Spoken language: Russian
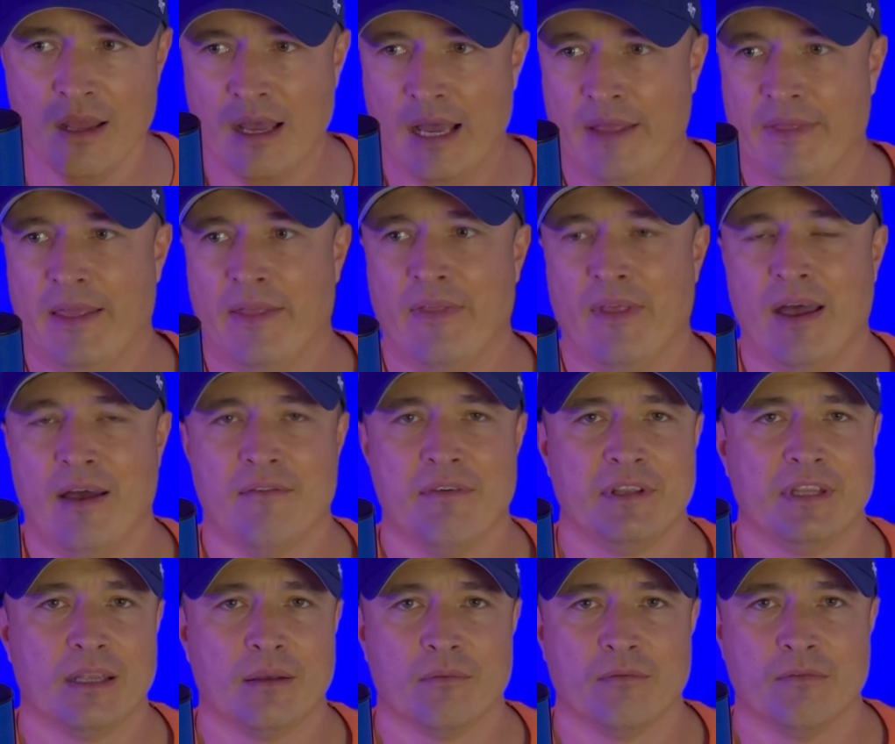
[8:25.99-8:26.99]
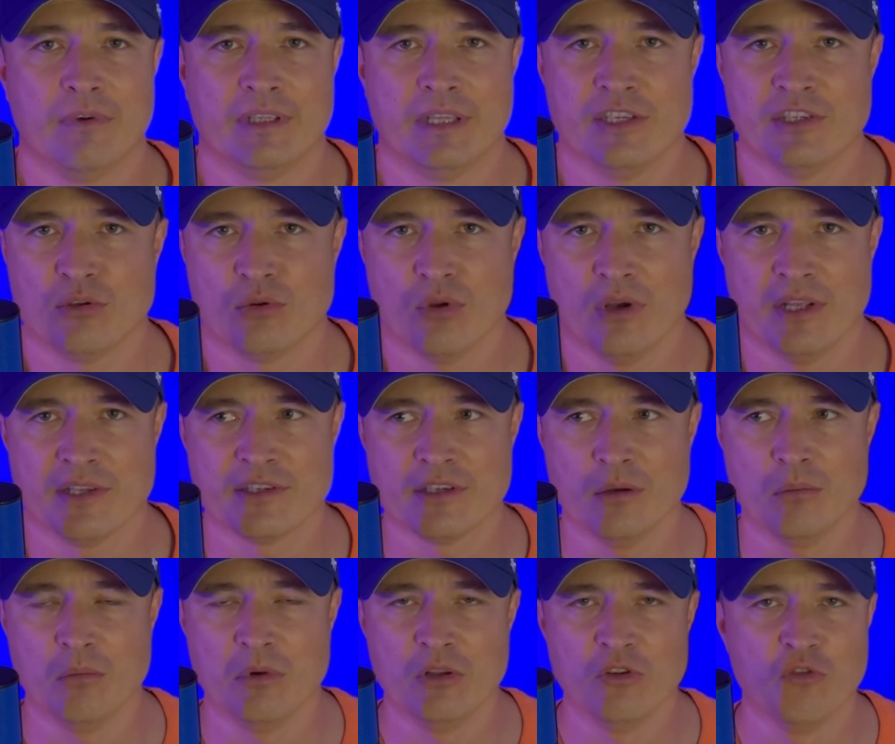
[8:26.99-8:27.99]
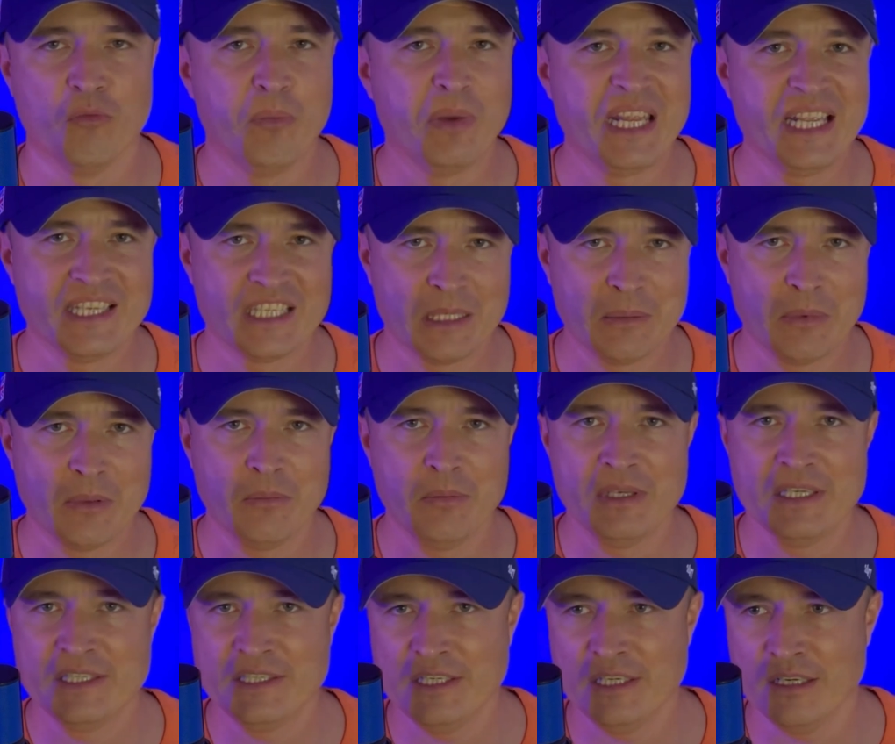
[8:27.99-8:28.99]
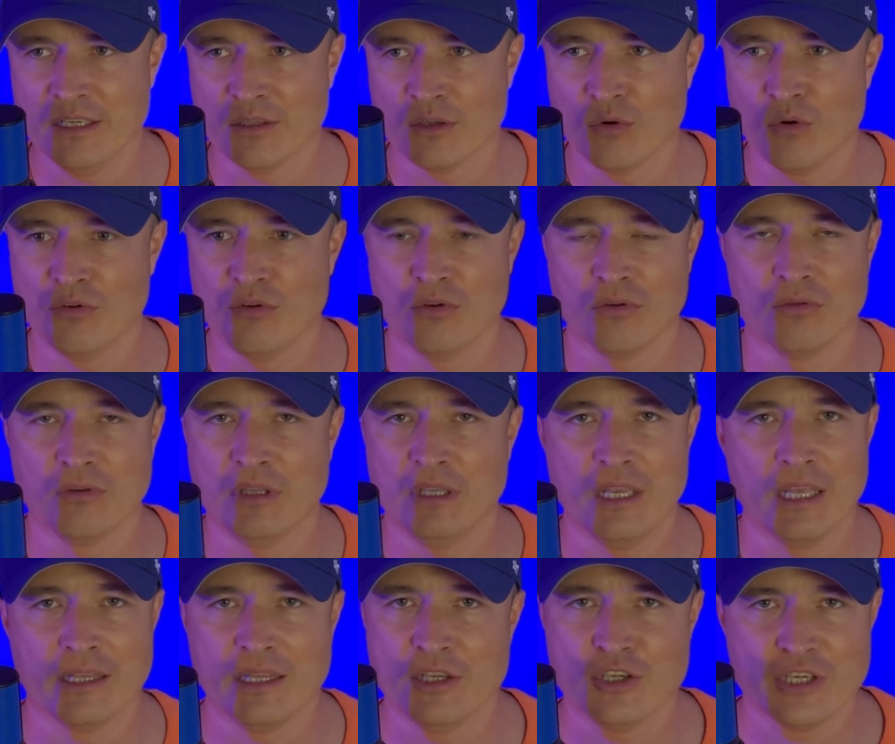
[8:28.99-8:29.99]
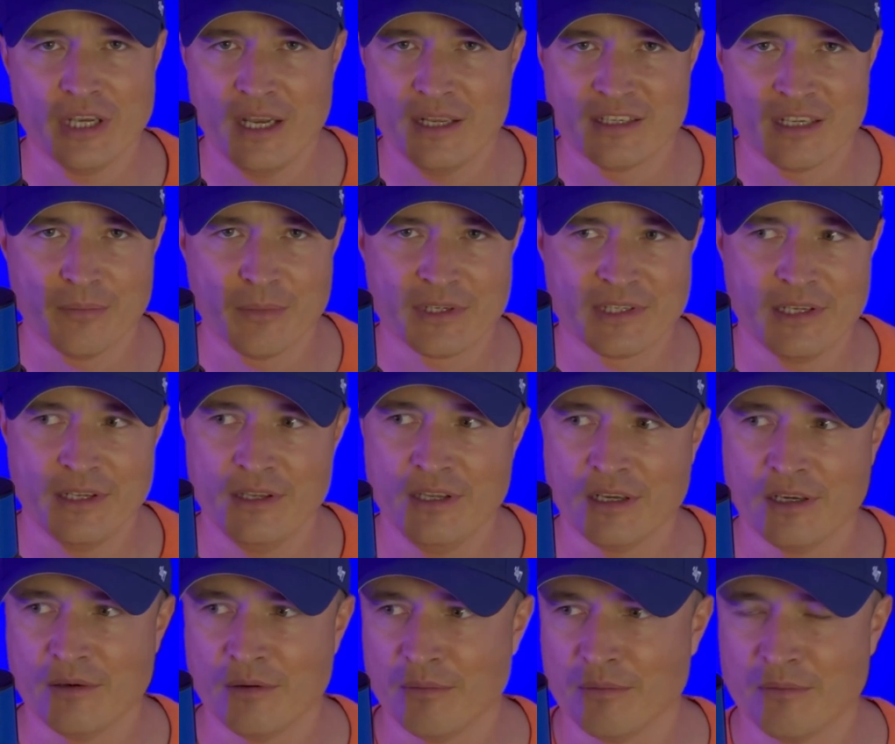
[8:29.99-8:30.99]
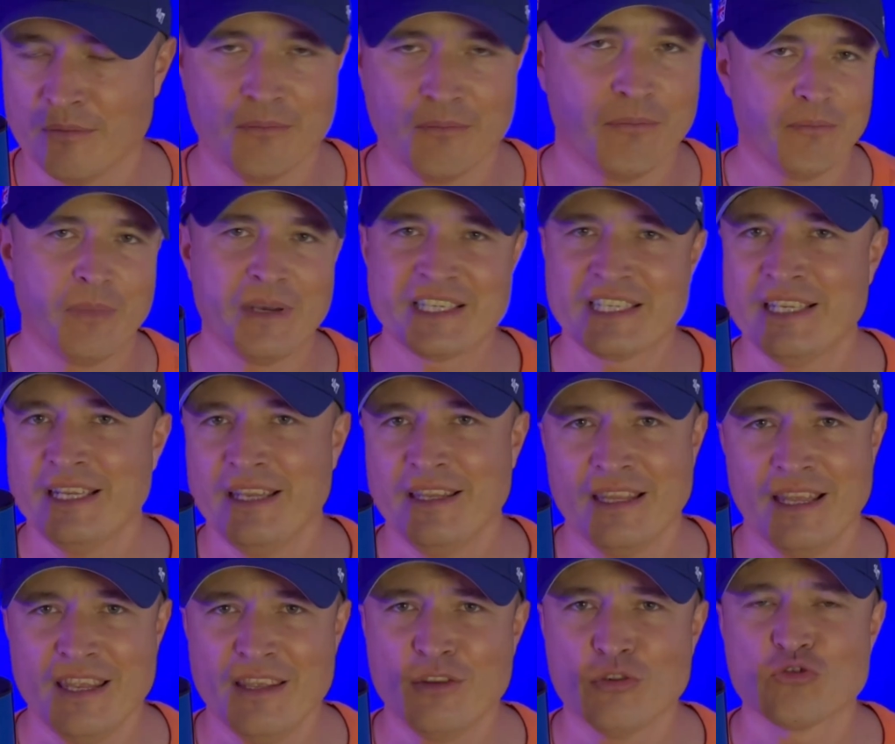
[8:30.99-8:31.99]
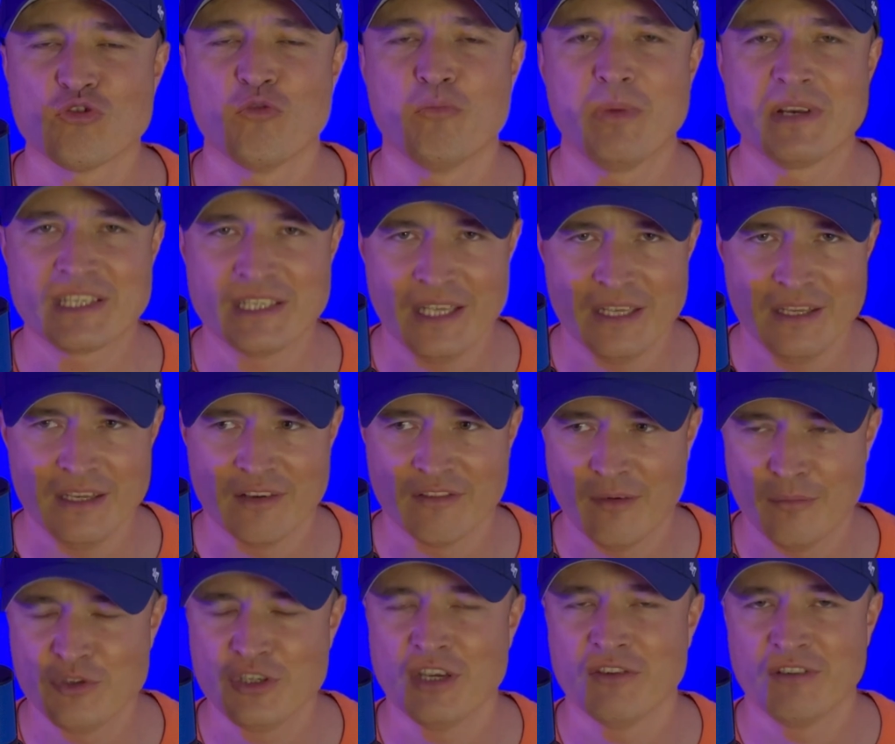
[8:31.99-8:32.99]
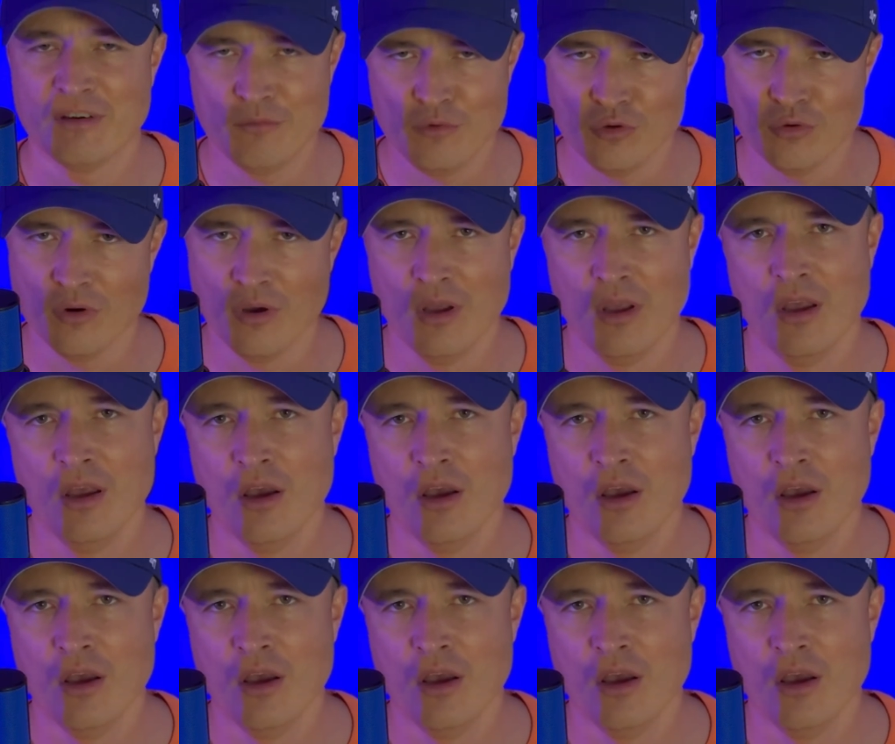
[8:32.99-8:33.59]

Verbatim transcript: Анана в, этом, в этой ситуации был в принципе бессилен, хоть он и не отличается последних последний, да не то что в последних, вообще в МЮ,